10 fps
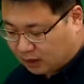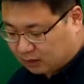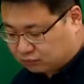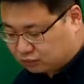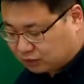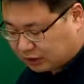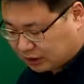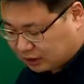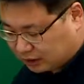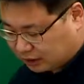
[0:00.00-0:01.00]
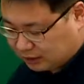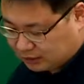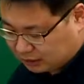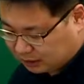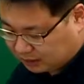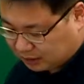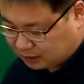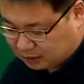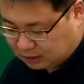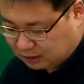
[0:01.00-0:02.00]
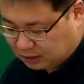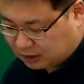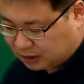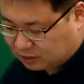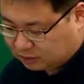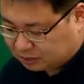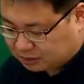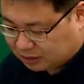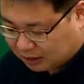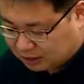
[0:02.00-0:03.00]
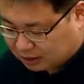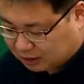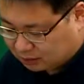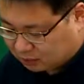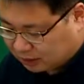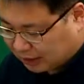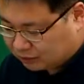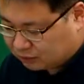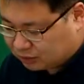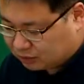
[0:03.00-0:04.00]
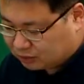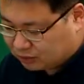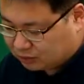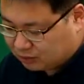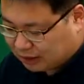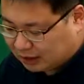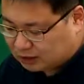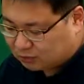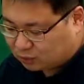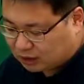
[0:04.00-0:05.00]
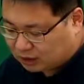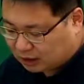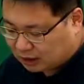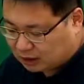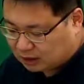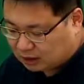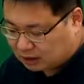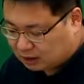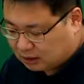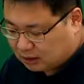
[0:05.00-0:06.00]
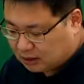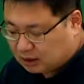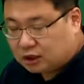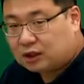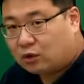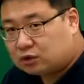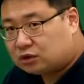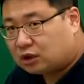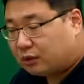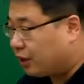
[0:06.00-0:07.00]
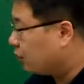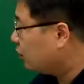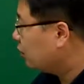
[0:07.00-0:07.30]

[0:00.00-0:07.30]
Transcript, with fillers: 무권 대리인의 상대방이 대리권 없음을 알았다 또는 알 수 있었는데도 알지 못했다. 이게 어디서 나와요?